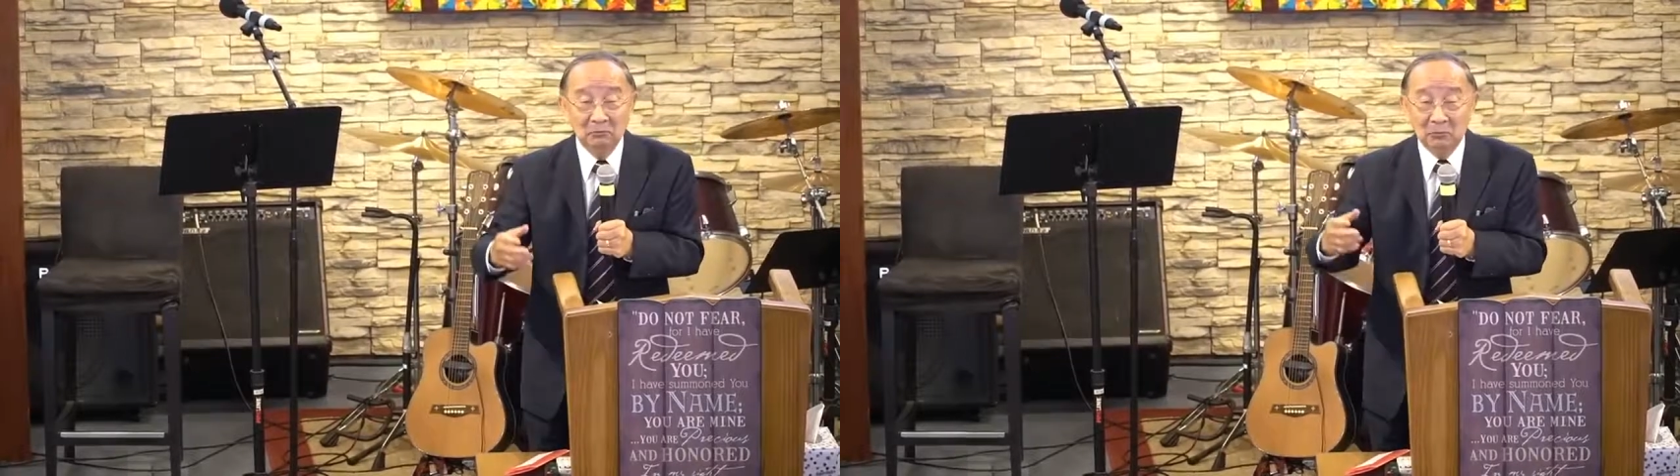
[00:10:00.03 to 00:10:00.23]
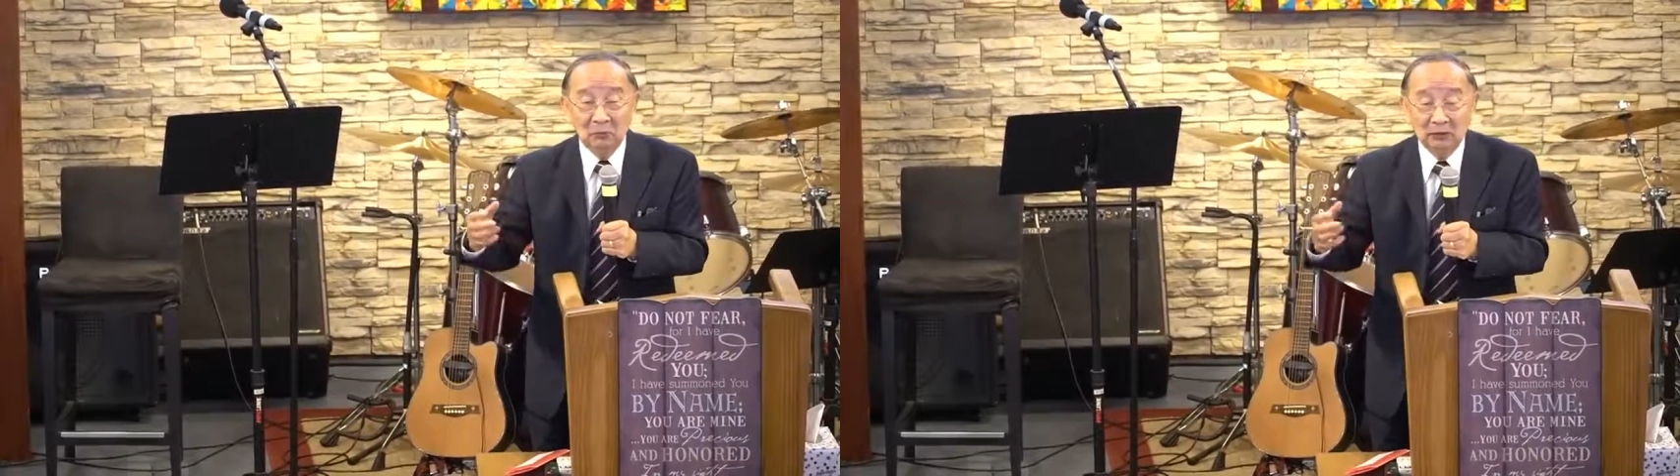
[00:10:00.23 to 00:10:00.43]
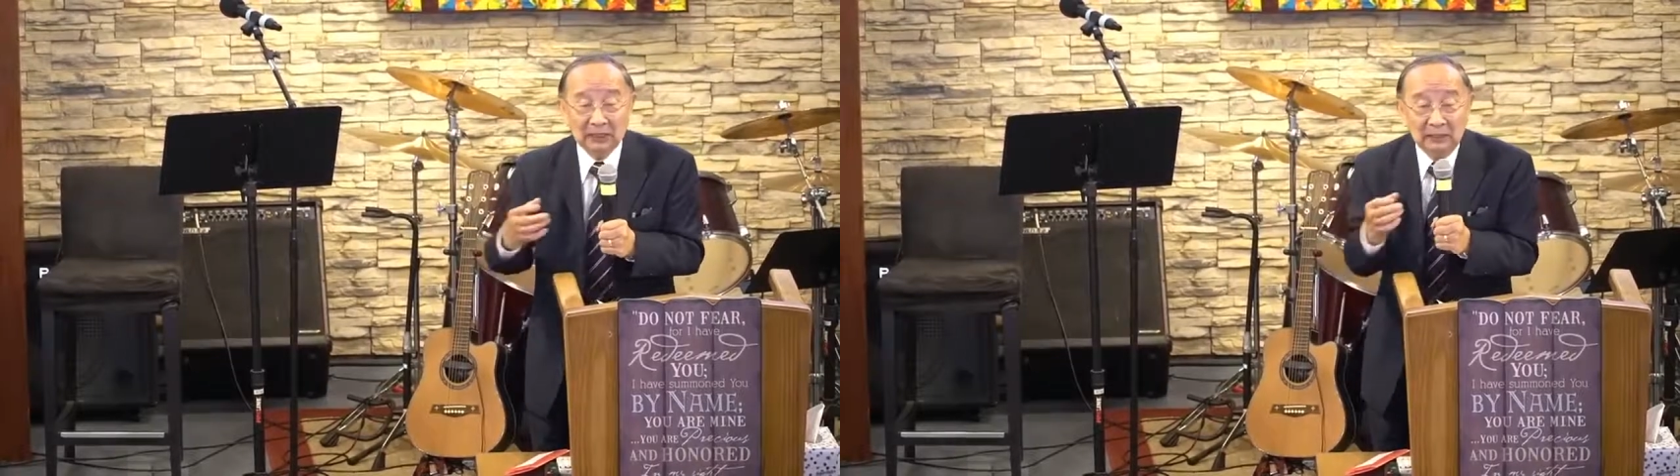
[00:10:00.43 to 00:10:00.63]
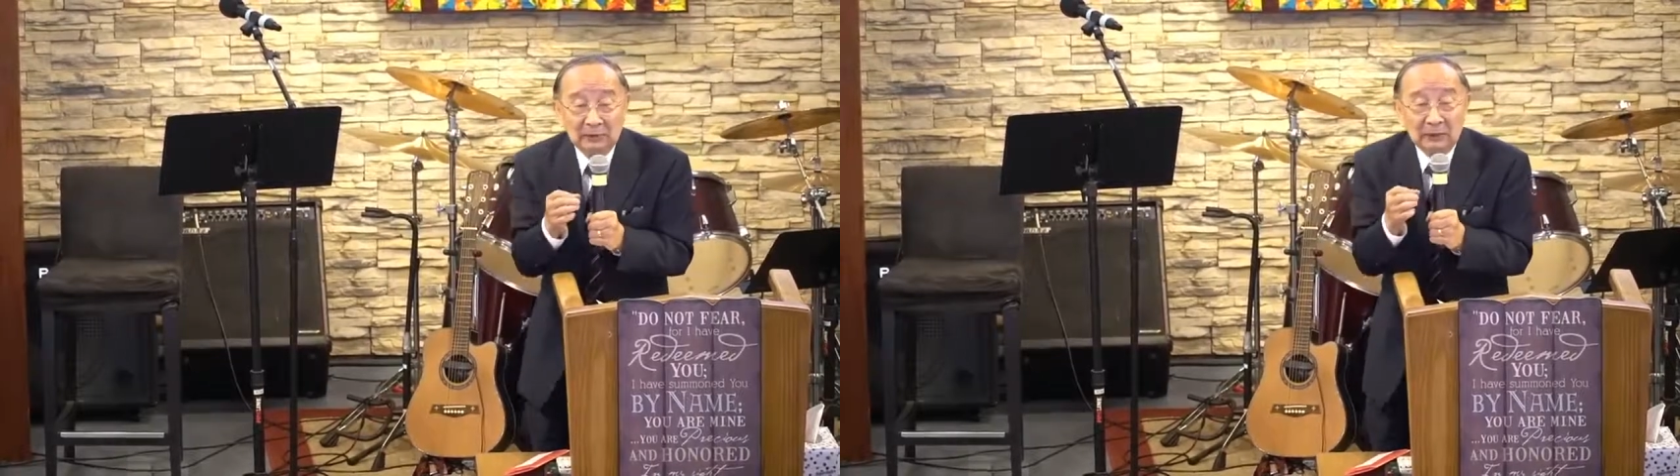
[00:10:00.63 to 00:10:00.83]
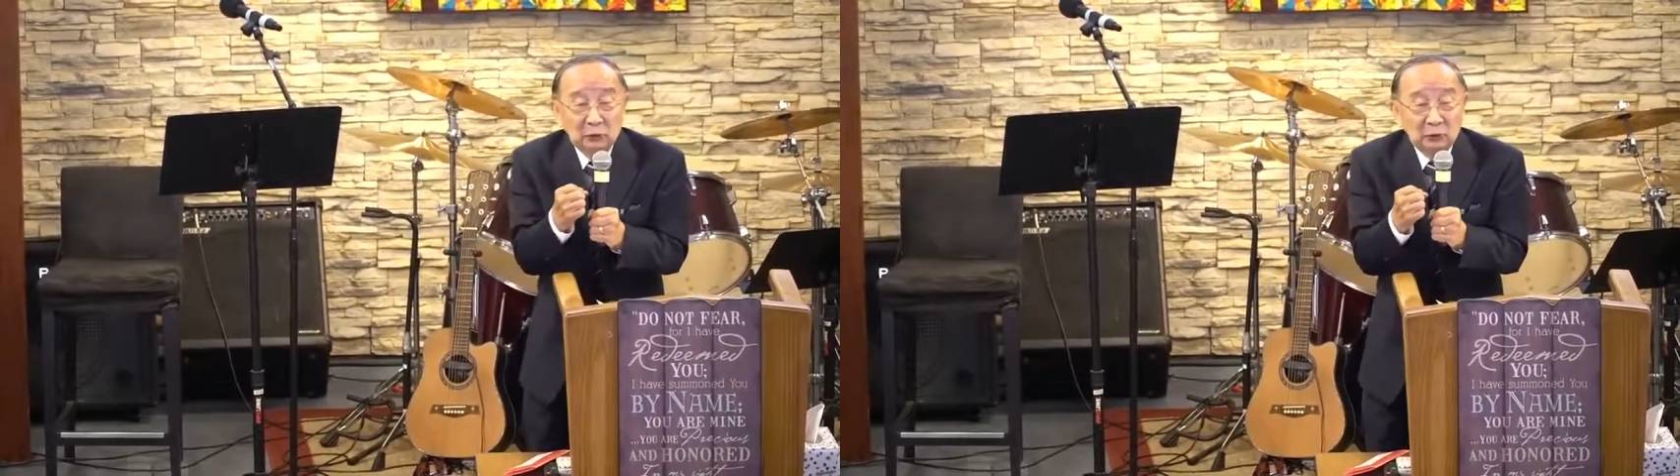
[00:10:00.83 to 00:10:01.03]
我在边
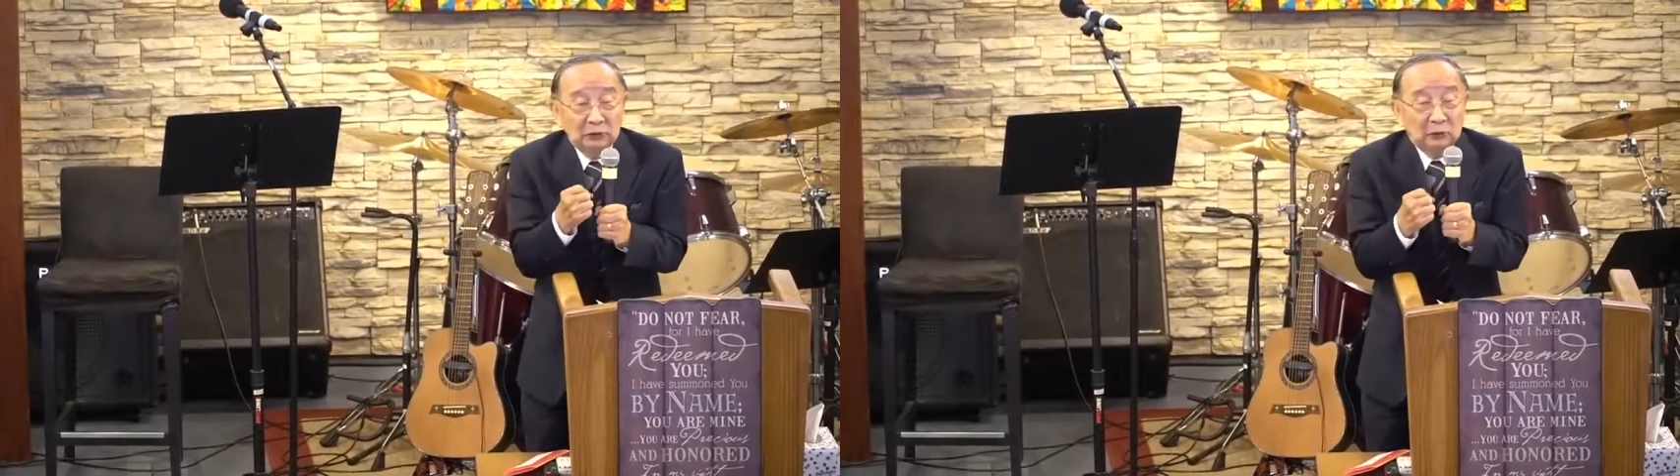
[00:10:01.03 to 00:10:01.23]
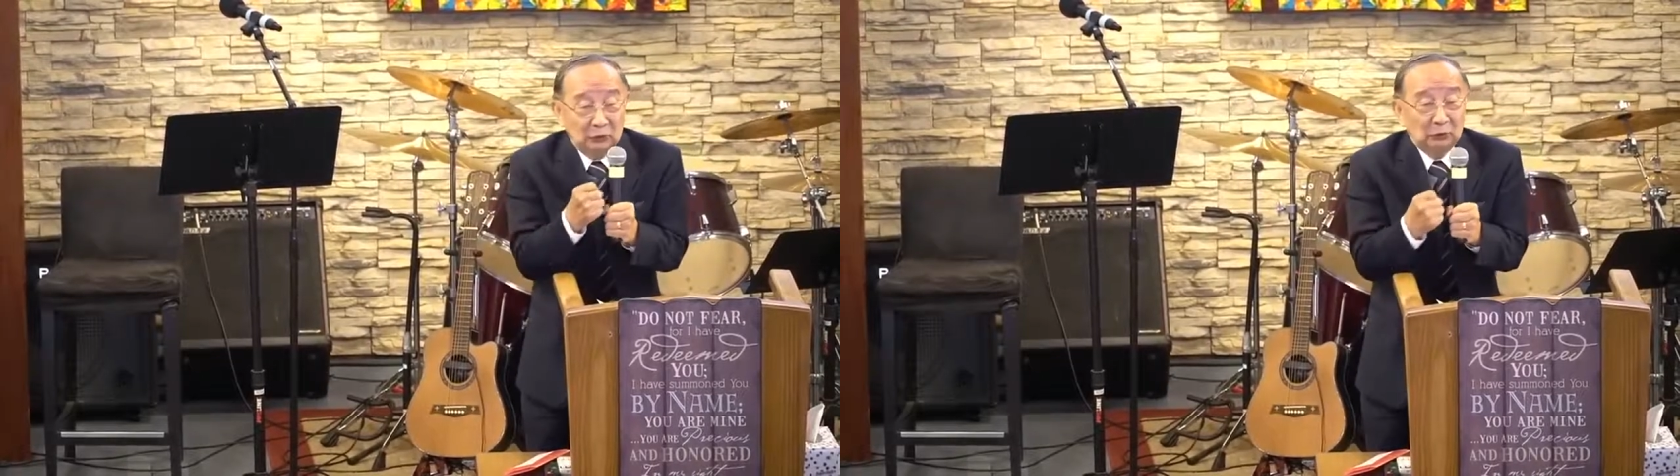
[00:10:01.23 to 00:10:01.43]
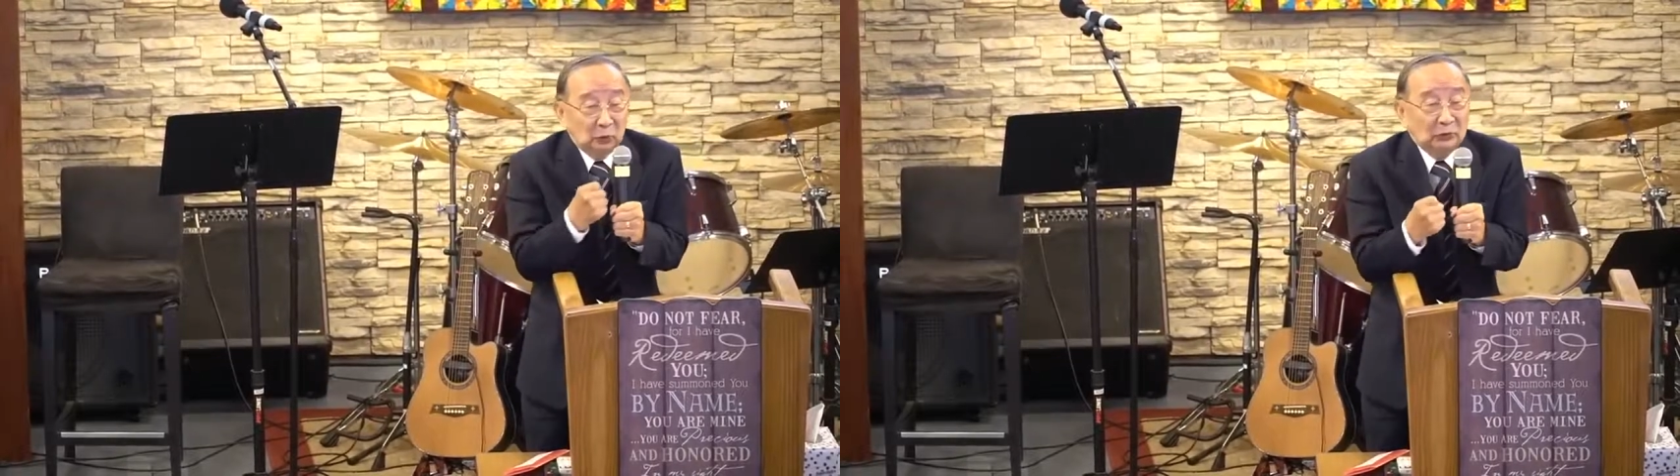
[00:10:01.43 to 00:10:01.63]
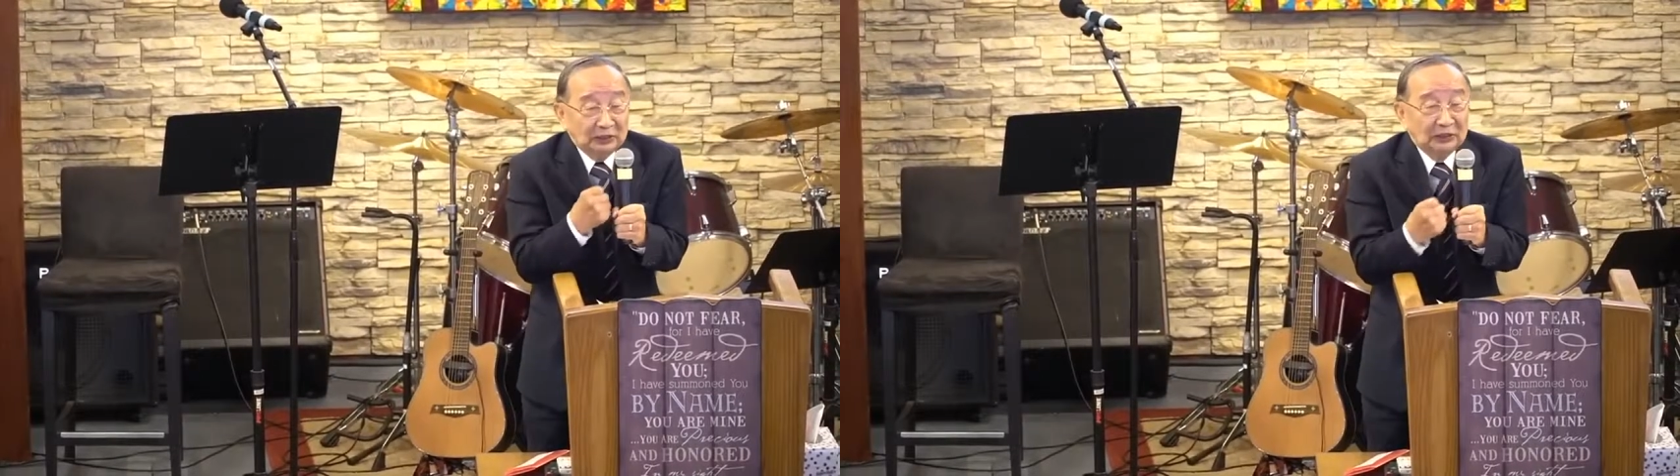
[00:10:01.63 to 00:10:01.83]
就是有东西